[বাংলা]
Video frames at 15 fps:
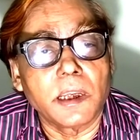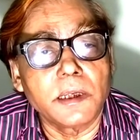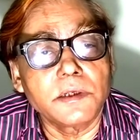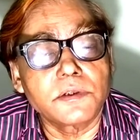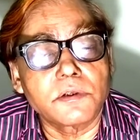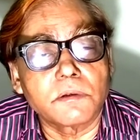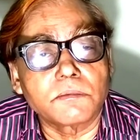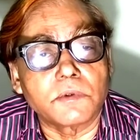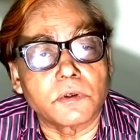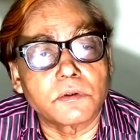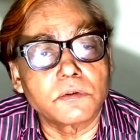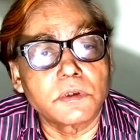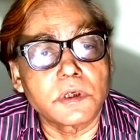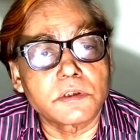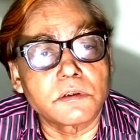এই সব
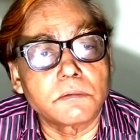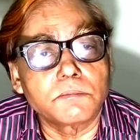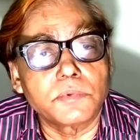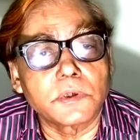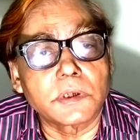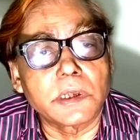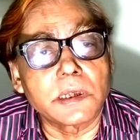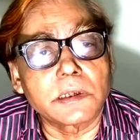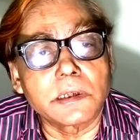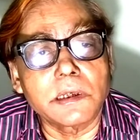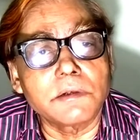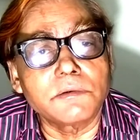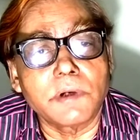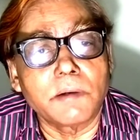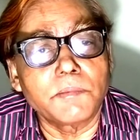ঘটনা সম্পর্কে
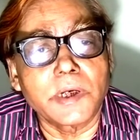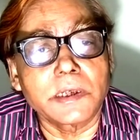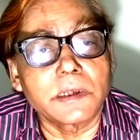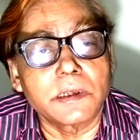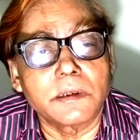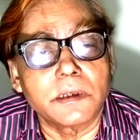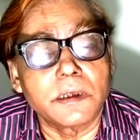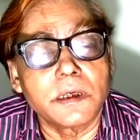কেউ আমাকে